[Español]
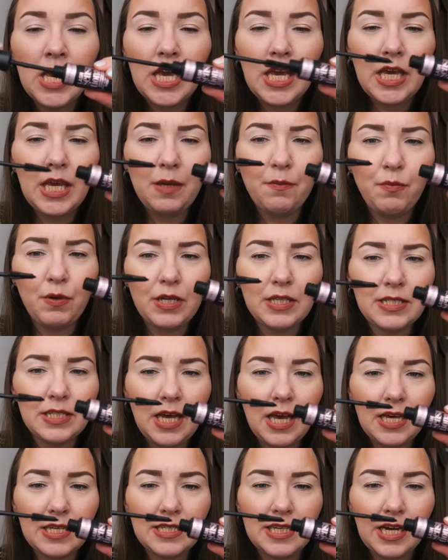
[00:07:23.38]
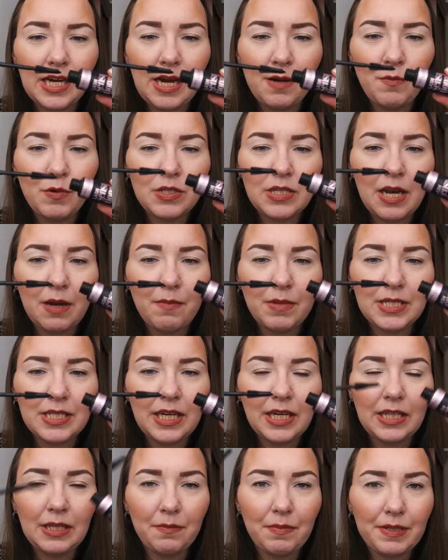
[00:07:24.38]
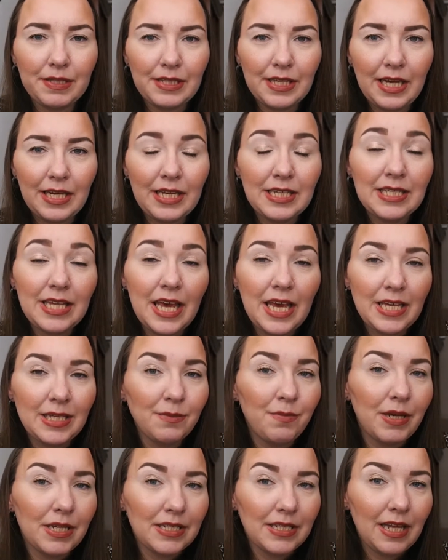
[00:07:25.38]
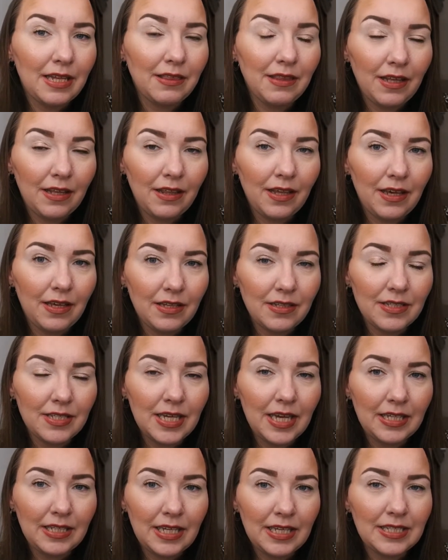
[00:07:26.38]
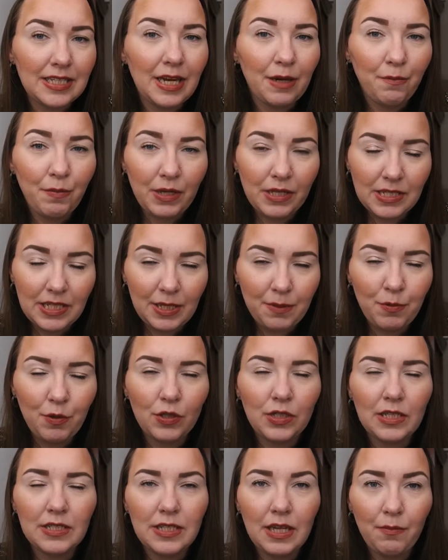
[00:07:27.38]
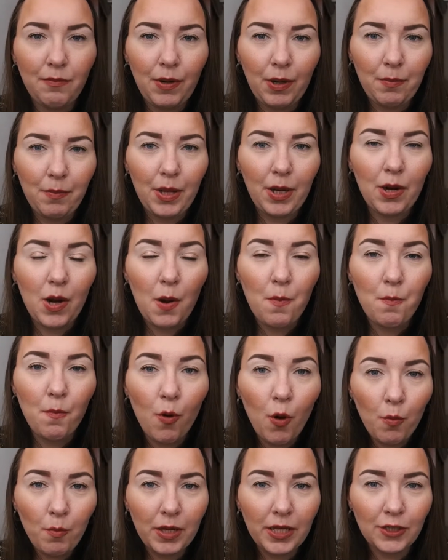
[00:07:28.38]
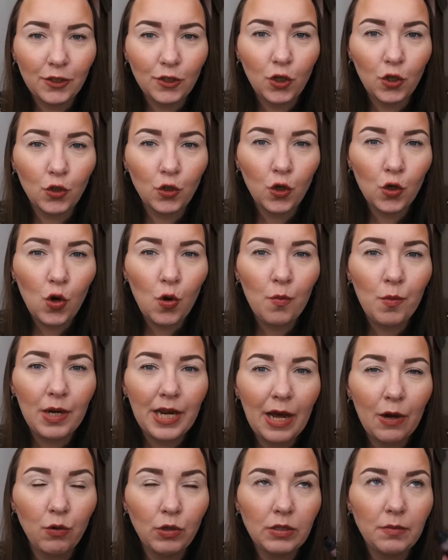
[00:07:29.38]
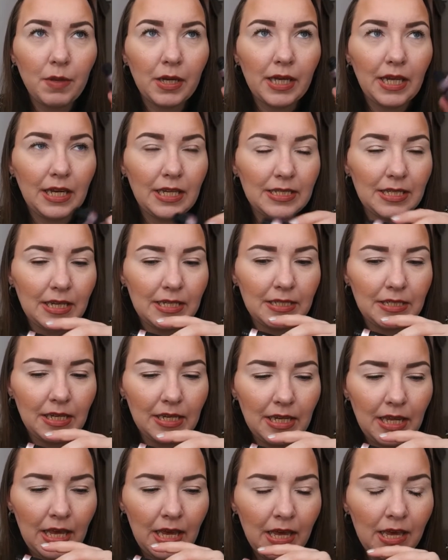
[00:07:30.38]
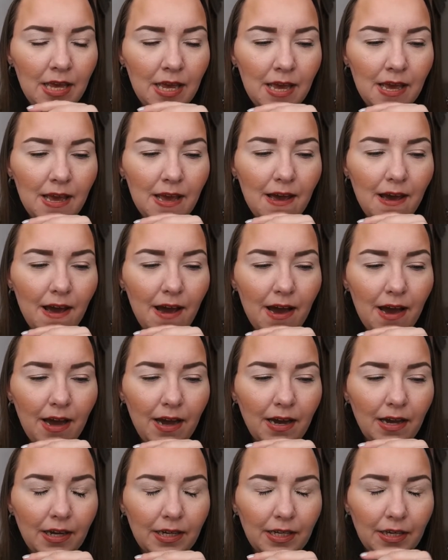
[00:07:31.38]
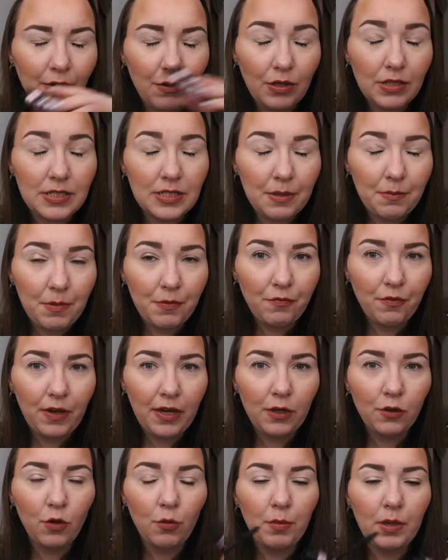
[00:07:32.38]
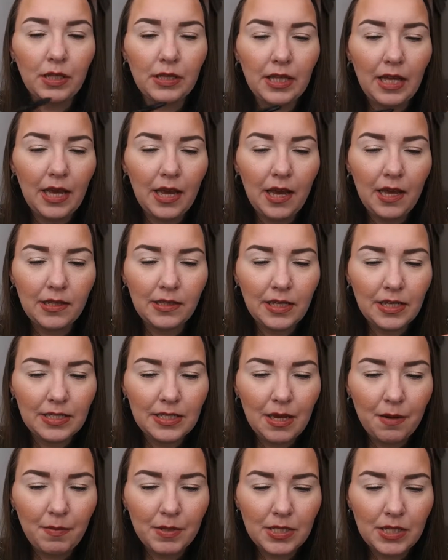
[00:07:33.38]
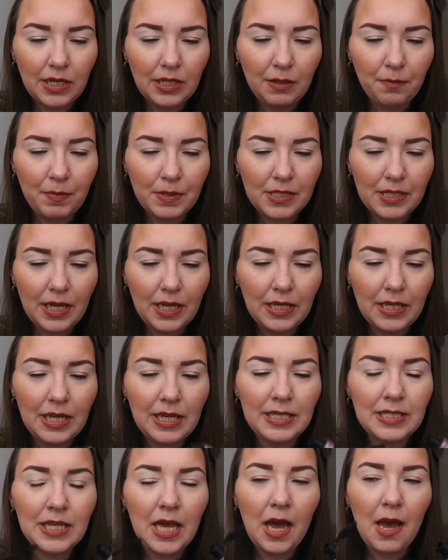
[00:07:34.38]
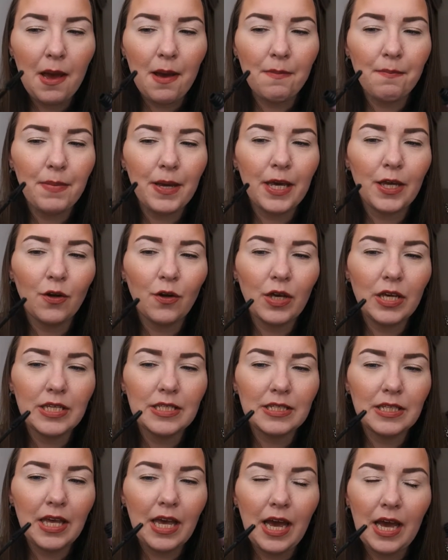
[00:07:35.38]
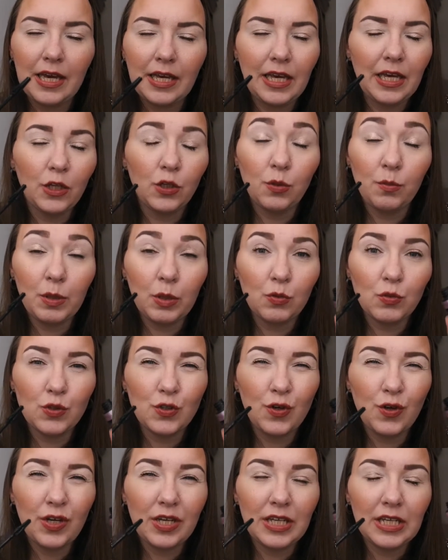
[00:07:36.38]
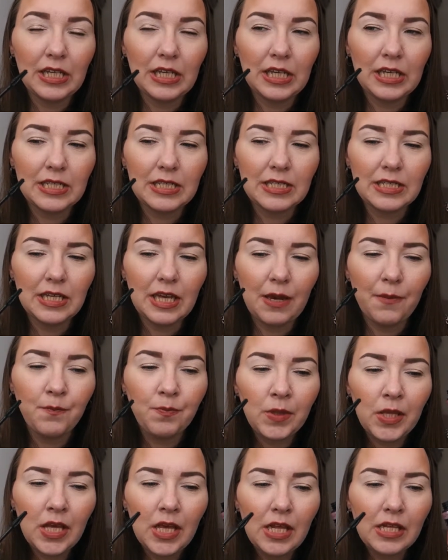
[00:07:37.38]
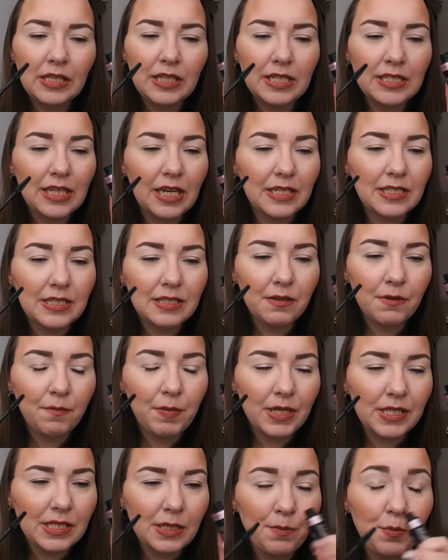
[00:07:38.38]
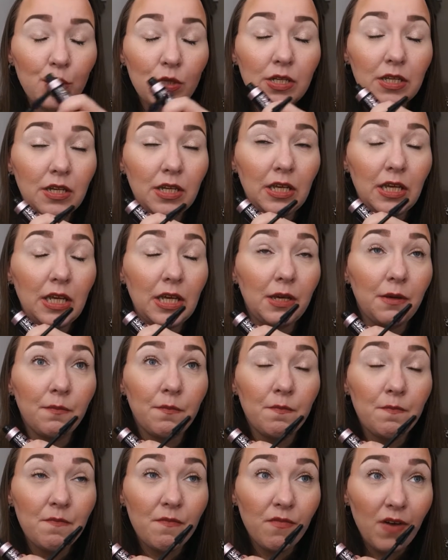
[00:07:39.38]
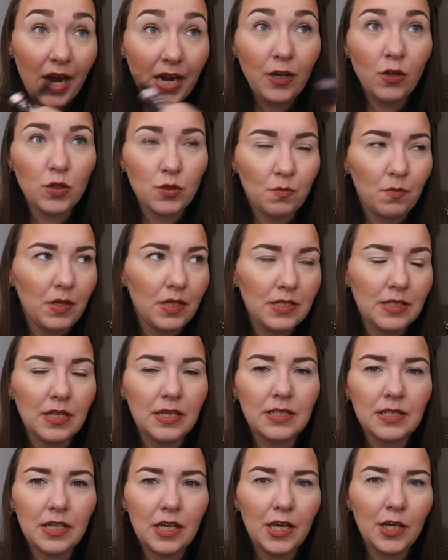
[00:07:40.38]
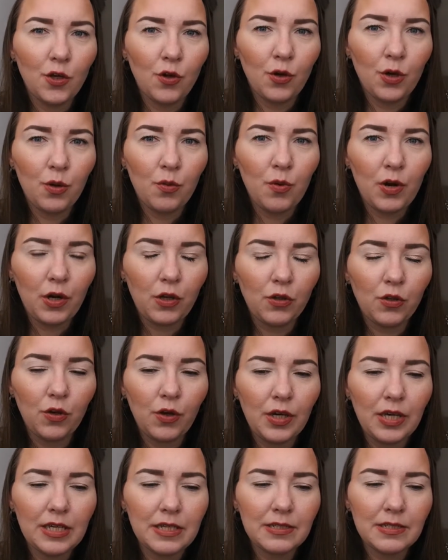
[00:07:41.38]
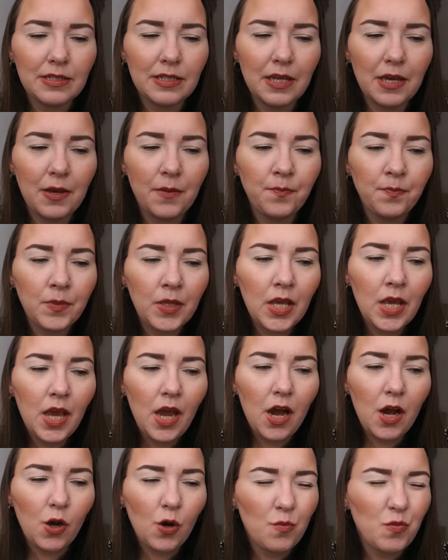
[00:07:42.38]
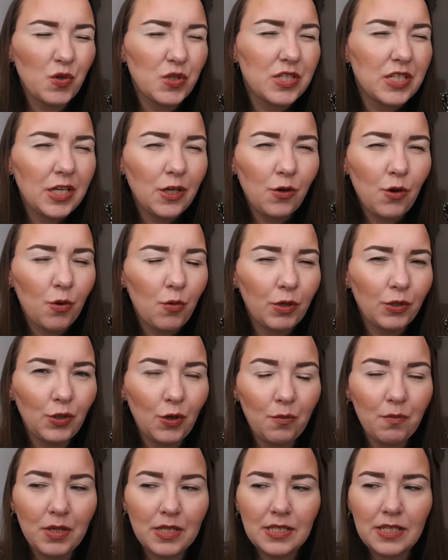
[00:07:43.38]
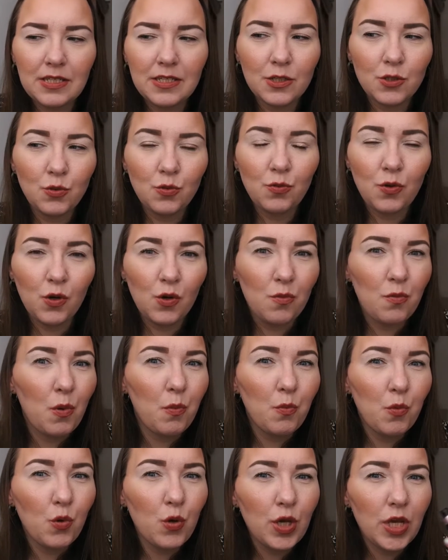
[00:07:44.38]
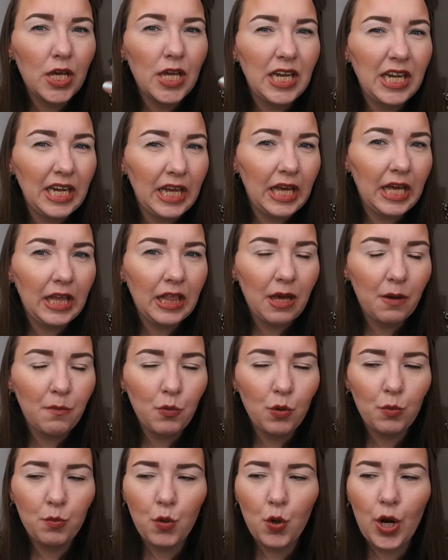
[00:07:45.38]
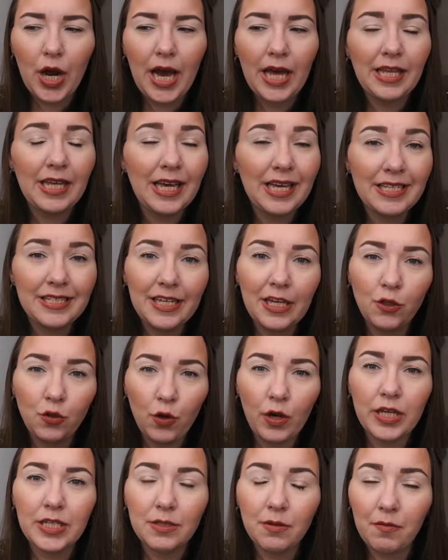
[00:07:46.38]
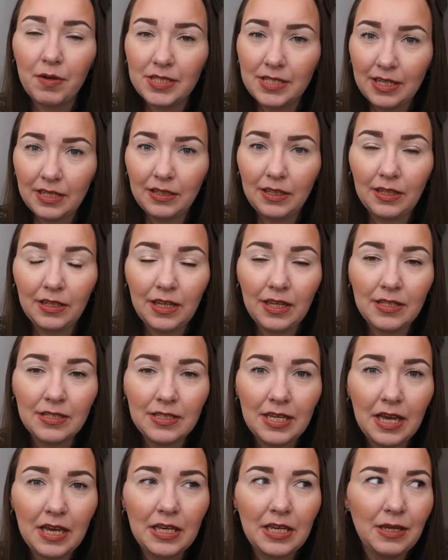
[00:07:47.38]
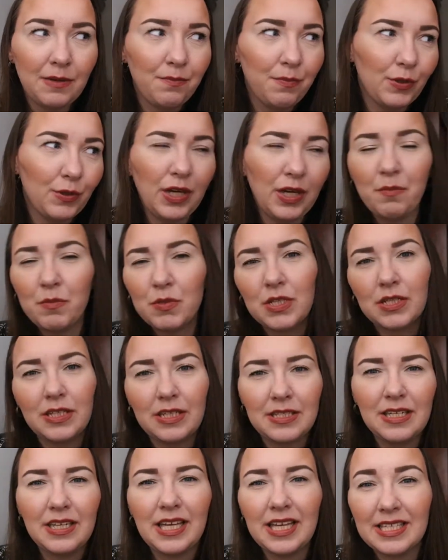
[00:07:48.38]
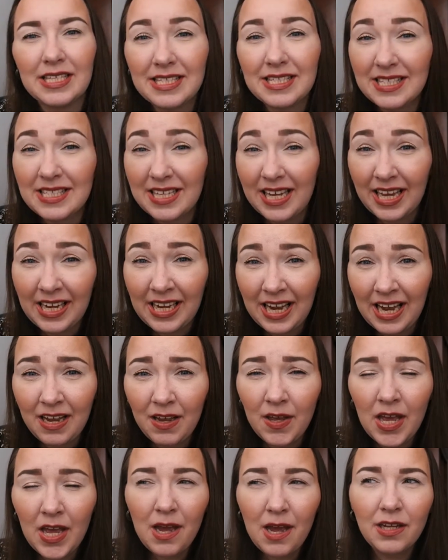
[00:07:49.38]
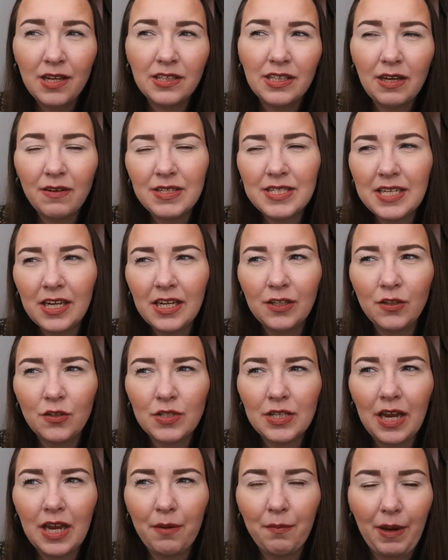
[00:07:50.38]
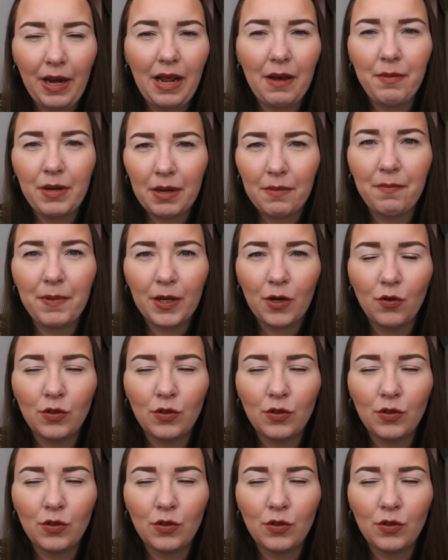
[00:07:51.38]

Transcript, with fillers: y pues sacamos la máscara de pestañas, es bastante densa desde el principio, desde el primer momento, no como la última que les reseñé, ah, que ahora se me fue el nombre de, de esa máscara de pestañas, ah, ah, pero este, aquella no me gustó y este, desde el principio y varios meses eh, yo recuerdo este como 5 o 4 meses estuvo como muy líquida, muy mojada. Esta no es bastante densa y podríamos decir que seca. Tal vez seca no sea la palabra, pero